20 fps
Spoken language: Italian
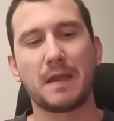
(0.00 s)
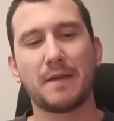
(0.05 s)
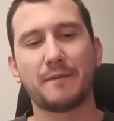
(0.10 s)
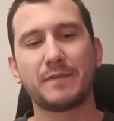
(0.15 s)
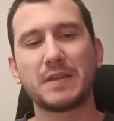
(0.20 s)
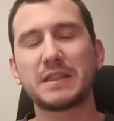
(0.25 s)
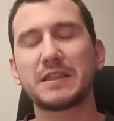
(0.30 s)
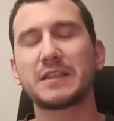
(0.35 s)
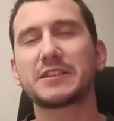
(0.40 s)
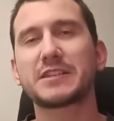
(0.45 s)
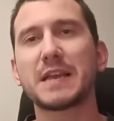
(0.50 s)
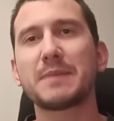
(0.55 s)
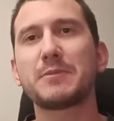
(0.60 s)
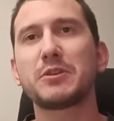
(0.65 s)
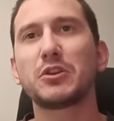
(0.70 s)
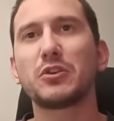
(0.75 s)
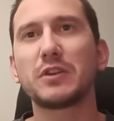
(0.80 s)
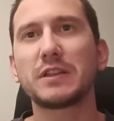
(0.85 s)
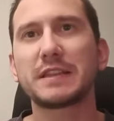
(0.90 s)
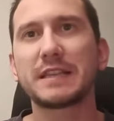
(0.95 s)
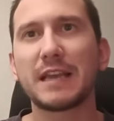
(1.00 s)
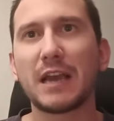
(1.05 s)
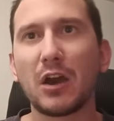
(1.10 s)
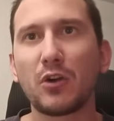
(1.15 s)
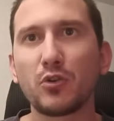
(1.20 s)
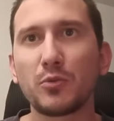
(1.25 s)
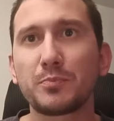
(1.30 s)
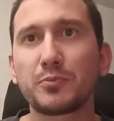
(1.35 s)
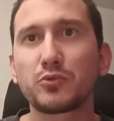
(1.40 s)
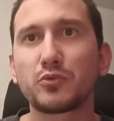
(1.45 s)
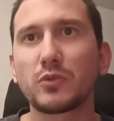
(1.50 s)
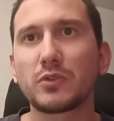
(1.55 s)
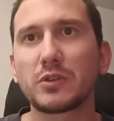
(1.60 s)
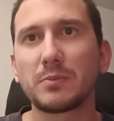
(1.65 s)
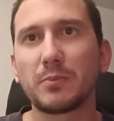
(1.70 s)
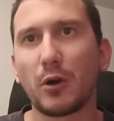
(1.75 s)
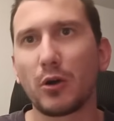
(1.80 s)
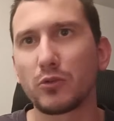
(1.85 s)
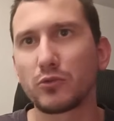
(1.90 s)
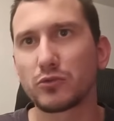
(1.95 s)
26 milioni di euro più 2 di
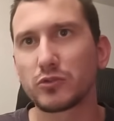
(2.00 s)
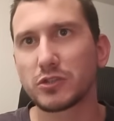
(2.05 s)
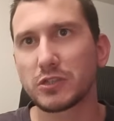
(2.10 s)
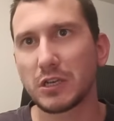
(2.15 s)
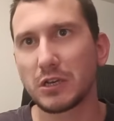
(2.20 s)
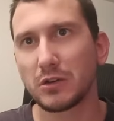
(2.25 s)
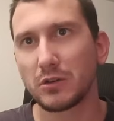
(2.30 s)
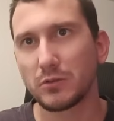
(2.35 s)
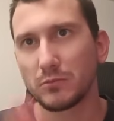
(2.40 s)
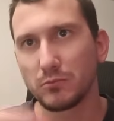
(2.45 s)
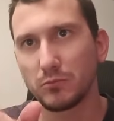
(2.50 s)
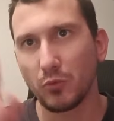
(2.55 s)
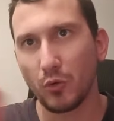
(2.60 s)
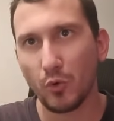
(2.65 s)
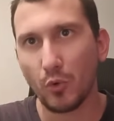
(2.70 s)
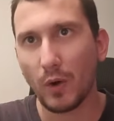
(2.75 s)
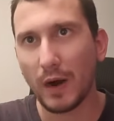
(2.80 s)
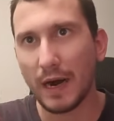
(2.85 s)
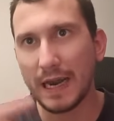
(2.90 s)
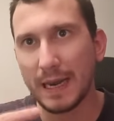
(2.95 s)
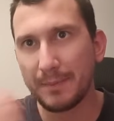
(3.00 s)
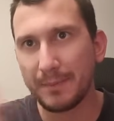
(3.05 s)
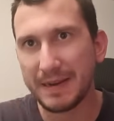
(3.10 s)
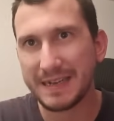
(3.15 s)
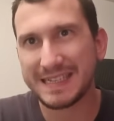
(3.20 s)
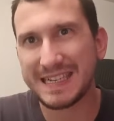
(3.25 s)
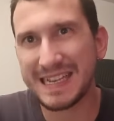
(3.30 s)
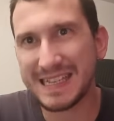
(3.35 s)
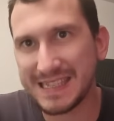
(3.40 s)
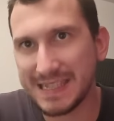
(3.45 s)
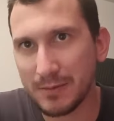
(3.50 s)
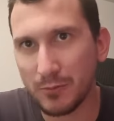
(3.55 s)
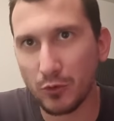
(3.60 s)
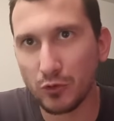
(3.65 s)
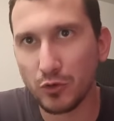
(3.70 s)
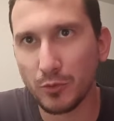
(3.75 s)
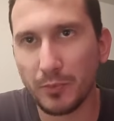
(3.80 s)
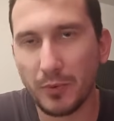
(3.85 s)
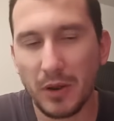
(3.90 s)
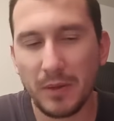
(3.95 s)
bonus uguale presenze
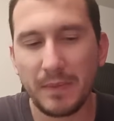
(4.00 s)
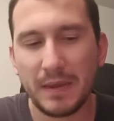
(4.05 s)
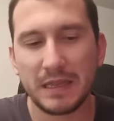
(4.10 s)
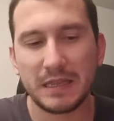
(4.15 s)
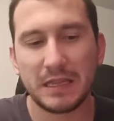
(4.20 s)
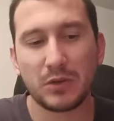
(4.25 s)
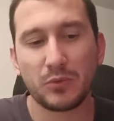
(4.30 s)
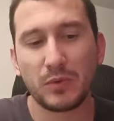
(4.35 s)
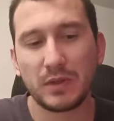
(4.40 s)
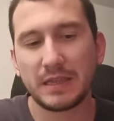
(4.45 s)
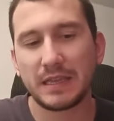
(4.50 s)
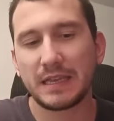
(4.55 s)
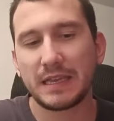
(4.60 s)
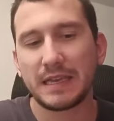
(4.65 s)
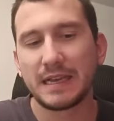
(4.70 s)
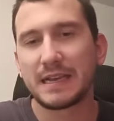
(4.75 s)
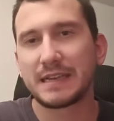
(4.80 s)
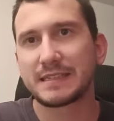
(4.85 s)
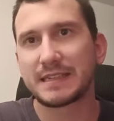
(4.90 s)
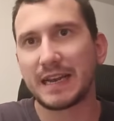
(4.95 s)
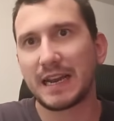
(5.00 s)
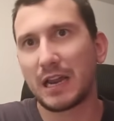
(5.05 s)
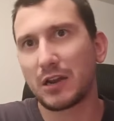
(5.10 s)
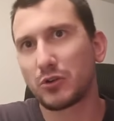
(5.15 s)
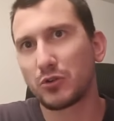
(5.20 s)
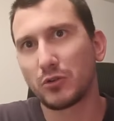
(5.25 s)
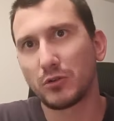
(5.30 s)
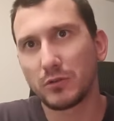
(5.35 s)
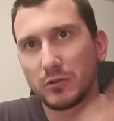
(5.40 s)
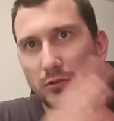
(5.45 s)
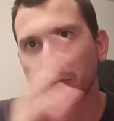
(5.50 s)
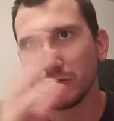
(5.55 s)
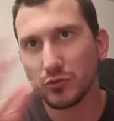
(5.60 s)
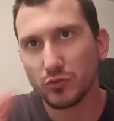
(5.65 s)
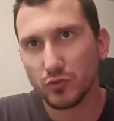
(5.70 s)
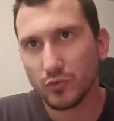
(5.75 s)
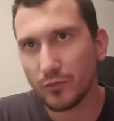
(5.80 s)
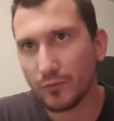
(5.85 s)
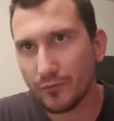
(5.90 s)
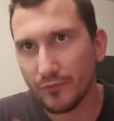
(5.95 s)
molto probabilmente, quindi saranno
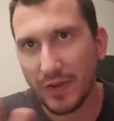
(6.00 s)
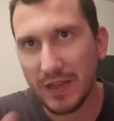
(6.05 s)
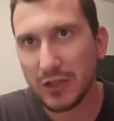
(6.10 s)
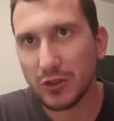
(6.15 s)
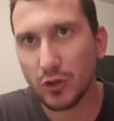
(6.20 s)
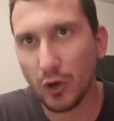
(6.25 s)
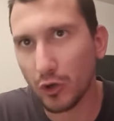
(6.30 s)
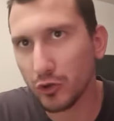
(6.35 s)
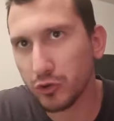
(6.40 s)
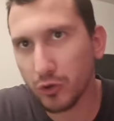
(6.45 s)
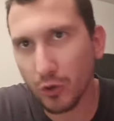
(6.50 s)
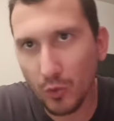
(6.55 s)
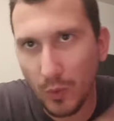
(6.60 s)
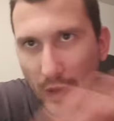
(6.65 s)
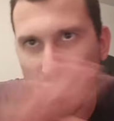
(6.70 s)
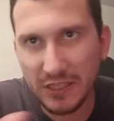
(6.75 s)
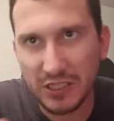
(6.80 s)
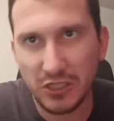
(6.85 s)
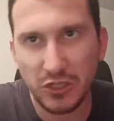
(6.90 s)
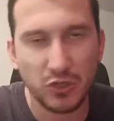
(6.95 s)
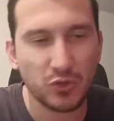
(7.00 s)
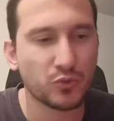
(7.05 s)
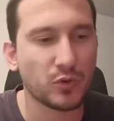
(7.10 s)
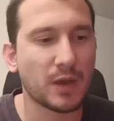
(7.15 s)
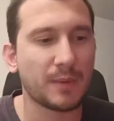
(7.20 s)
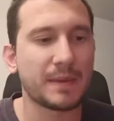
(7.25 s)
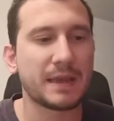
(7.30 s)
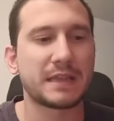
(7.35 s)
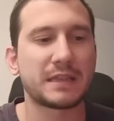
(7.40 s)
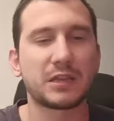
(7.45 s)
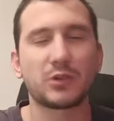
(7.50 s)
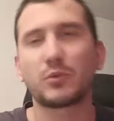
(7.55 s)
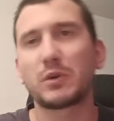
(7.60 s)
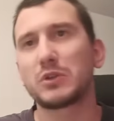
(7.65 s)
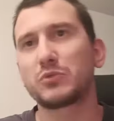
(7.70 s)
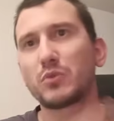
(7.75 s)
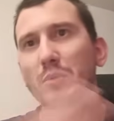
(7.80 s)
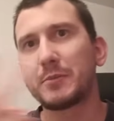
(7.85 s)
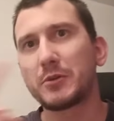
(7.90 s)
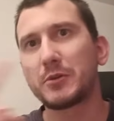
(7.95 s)
28 quasi sicuramente,
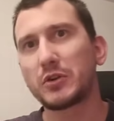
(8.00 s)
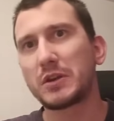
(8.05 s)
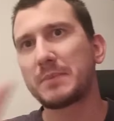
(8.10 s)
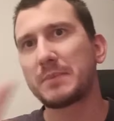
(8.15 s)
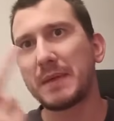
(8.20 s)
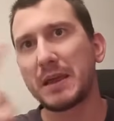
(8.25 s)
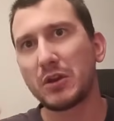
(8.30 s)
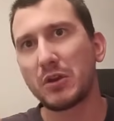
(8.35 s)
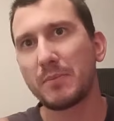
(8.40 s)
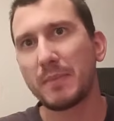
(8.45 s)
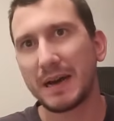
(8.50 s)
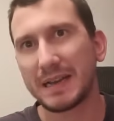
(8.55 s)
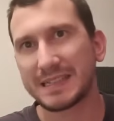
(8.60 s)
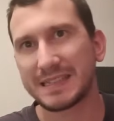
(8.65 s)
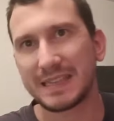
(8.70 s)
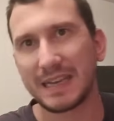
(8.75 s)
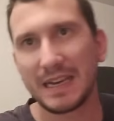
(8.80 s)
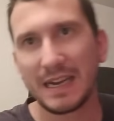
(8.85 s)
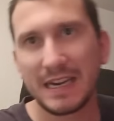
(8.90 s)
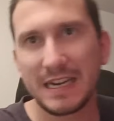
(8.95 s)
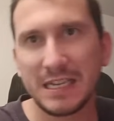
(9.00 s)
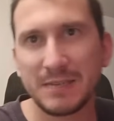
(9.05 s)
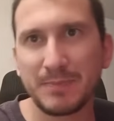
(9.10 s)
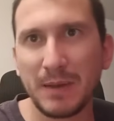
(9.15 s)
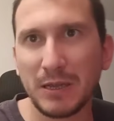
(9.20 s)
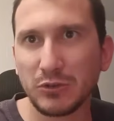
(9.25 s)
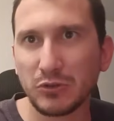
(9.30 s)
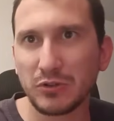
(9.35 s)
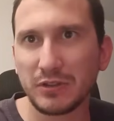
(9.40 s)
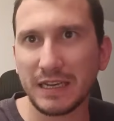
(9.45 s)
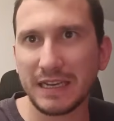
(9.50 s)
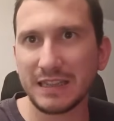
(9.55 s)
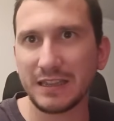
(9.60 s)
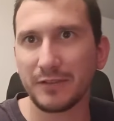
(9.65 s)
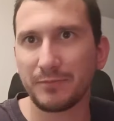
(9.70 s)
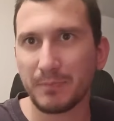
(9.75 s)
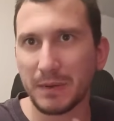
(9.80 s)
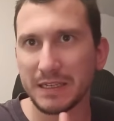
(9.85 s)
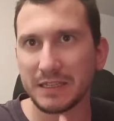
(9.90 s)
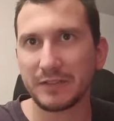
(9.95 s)
quindi 2 milioni in meno e basta rispetto ai 30
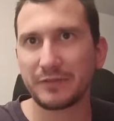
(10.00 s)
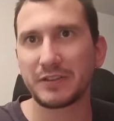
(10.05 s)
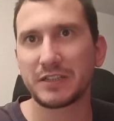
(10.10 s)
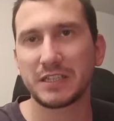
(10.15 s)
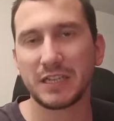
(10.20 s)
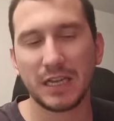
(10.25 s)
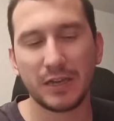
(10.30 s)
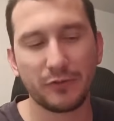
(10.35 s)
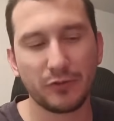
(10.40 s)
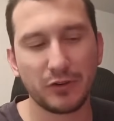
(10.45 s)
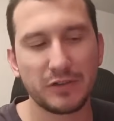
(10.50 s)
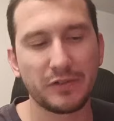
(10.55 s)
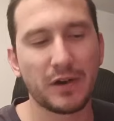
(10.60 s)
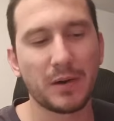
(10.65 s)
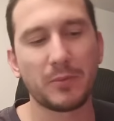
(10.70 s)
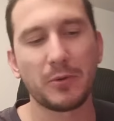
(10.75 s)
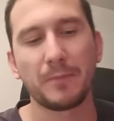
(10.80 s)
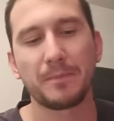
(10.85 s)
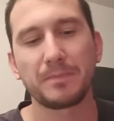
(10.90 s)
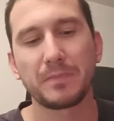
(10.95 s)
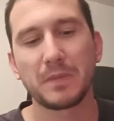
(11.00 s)
a parte fissa che volevamo.